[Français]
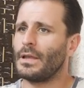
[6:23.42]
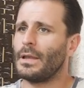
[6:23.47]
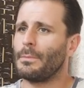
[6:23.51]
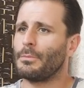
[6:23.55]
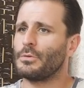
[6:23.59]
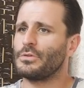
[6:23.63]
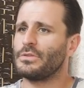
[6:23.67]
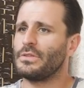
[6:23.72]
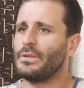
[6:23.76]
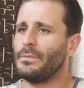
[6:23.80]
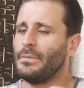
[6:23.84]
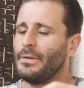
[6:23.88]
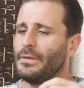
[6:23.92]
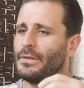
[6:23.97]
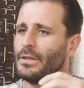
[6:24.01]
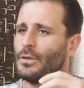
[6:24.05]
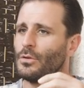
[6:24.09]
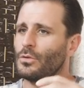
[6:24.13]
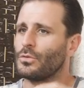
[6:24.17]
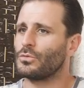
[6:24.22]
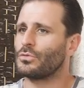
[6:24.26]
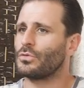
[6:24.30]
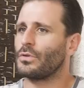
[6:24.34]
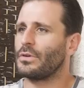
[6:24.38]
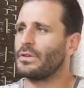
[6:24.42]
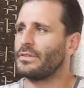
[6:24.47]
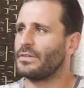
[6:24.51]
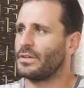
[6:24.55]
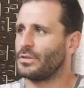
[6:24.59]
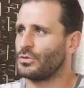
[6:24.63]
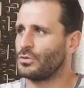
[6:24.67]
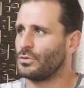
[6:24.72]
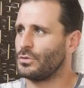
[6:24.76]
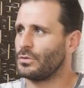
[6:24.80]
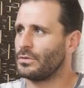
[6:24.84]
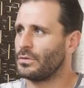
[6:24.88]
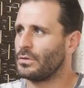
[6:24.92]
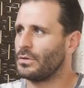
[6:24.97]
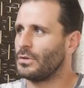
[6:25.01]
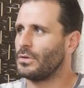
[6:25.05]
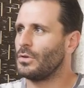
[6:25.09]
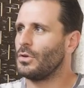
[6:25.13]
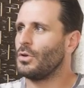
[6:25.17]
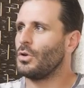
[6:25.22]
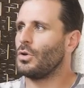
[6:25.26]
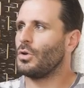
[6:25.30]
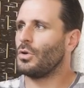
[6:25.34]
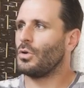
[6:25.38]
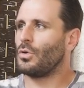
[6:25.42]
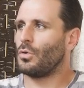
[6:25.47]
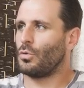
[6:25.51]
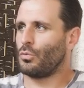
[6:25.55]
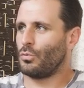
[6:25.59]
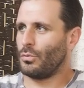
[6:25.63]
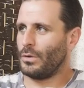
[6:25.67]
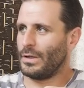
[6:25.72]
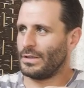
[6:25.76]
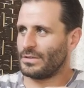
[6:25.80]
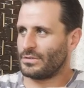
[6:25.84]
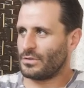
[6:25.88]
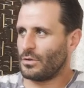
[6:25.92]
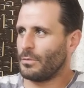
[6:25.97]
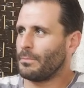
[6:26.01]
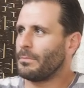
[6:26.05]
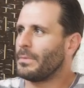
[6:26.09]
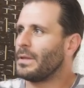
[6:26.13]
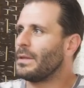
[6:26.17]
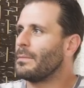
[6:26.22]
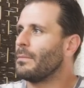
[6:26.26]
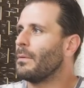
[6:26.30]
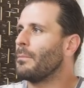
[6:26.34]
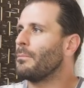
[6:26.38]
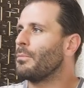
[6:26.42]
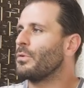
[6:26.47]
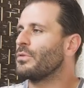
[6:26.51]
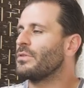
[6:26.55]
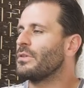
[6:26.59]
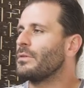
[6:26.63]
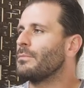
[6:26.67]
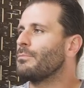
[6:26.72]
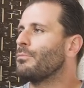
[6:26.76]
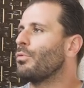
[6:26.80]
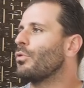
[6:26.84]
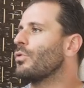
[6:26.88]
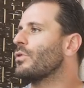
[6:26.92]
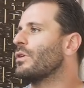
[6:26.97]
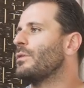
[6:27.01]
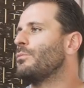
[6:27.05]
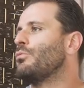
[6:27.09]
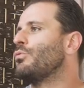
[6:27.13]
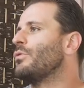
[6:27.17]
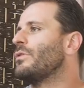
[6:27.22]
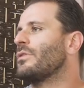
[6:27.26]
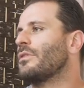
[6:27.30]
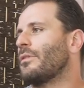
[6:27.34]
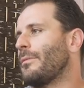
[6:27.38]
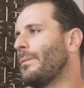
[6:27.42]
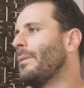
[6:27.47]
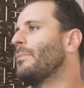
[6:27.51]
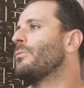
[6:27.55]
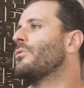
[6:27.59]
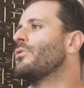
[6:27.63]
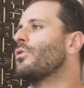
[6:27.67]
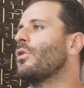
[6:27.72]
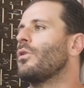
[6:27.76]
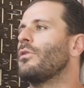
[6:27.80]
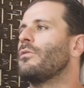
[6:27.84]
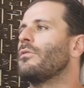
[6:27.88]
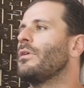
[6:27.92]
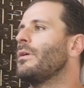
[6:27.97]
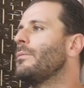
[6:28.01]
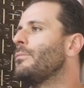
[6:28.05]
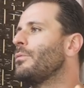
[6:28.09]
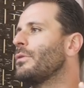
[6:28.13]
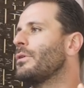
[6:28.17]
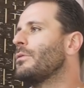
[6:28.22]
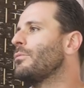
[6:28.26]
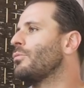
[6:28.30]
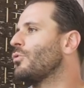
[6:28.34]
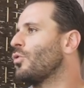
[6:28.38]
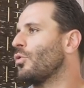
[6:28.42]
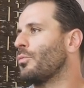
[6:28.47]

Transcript: la possibilité de contrôler sa chute on lui laisse le minimum possible pour qu'il puisse quand même se relever et puis